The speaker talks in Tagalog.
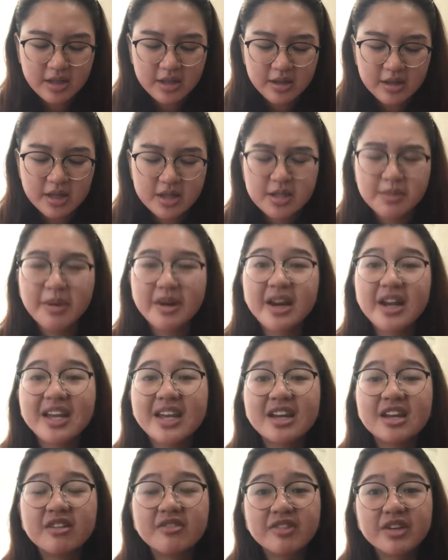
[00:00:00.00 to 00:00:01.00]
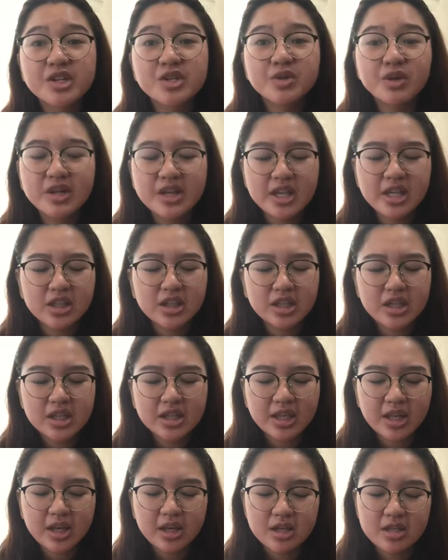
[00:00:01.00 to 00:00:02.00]
Kasi parang individually it
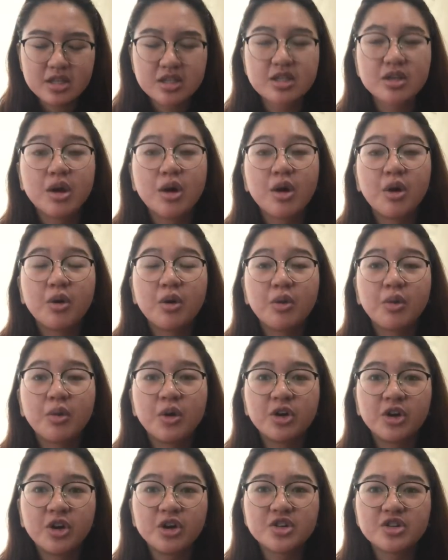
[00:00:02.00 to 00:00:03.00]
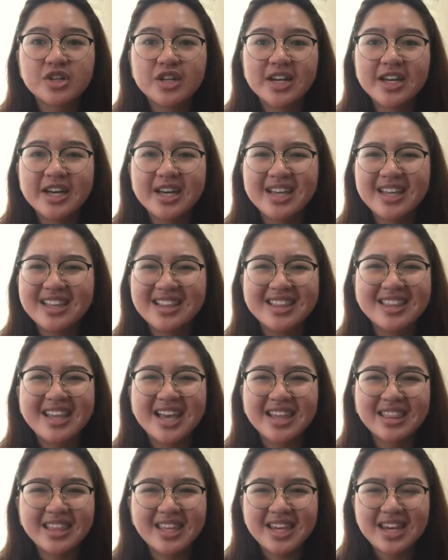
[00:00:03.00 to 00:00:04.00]
retails 199,
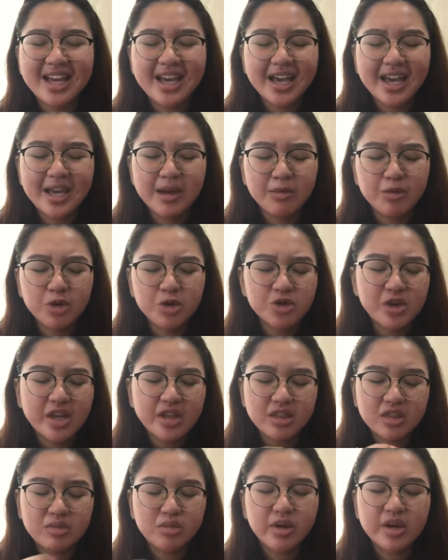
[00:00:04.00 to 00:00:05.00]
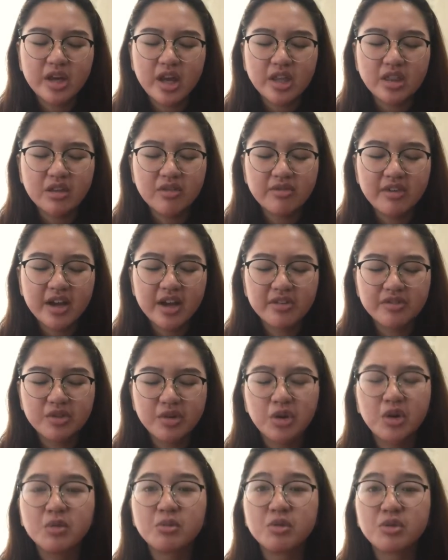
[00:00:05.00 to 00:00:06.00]
195, or
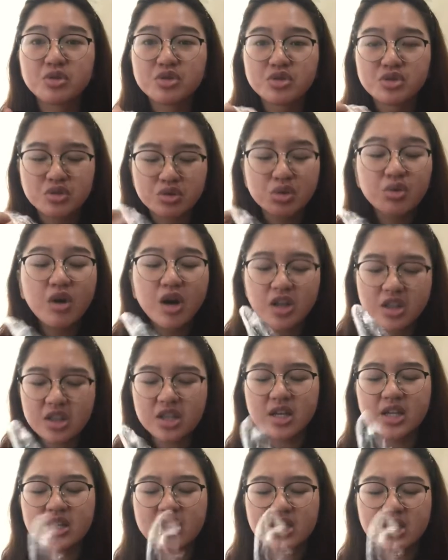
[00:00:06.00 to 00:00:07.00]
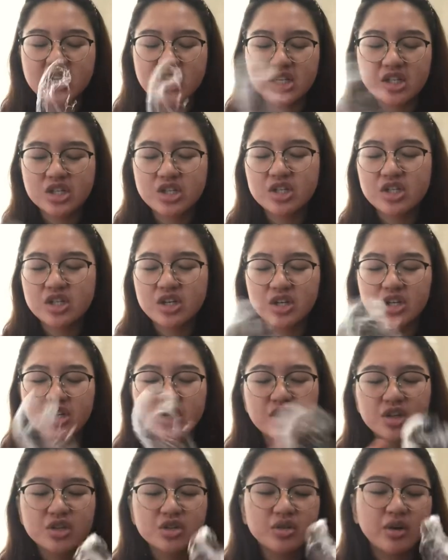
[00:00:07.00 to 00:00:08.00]
almost 200 each.
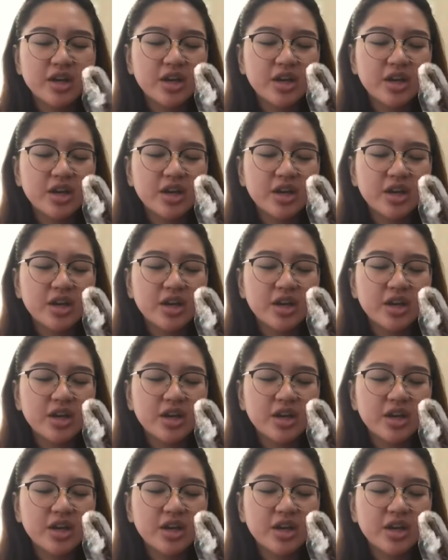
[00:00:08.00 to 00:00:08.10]
So, I